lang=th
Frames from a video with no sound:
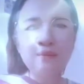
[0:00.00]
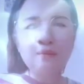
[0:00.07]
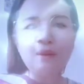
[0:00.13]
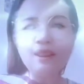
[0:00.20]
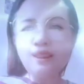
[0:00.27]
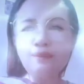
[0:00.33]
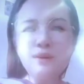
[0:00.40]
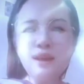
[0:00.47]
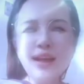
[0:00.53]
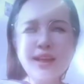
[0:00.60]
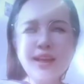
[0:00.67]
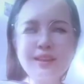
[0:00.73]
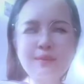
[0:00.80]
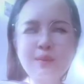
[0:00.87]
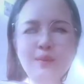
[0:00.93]
ไม่ชิบหาย
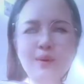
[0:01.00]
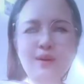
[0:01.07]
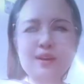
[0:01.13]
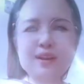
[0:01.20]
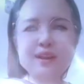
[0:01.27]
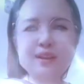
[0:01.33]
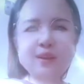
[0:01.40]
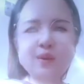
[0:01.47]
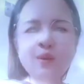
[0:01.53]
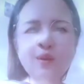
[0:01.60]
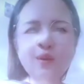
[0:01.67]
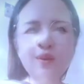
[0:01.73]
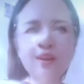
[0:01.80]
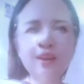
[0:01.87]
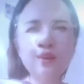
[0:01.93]
เฉพาะเงินทอ
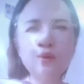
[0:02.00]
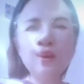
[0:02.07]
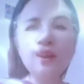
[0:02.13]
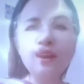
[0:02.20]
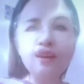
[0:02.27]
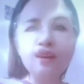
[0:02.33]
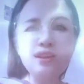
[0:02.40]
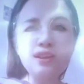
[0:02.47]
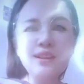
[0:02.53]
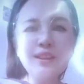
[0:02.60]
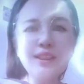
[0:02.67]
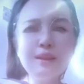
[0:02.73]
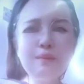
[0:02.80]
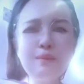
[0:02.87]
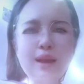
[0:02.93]
งแหละตัวเองก็จะ
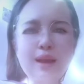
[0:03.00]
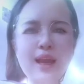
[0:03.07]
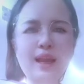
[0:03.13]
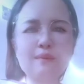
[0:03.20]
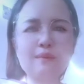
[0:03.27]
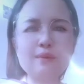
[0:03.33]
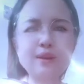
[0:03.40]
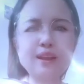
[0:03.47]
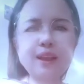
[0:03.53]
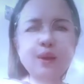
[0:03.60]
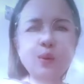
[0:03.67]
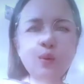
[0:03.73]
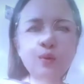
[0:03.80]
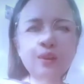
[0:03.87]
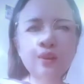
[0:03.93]
ชิบหายเพราะได้
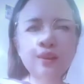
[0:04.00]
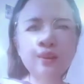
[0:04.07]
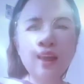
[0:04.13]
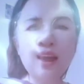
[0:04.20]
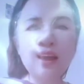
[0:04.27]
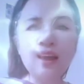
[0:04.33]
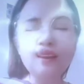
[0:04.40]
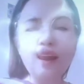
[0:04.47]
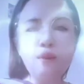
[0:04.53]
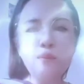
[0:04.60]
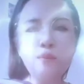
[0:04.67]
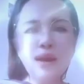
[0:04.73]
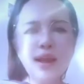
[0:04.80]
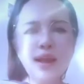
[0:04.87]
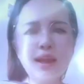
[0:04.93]
โรคต่างๆ ตามมา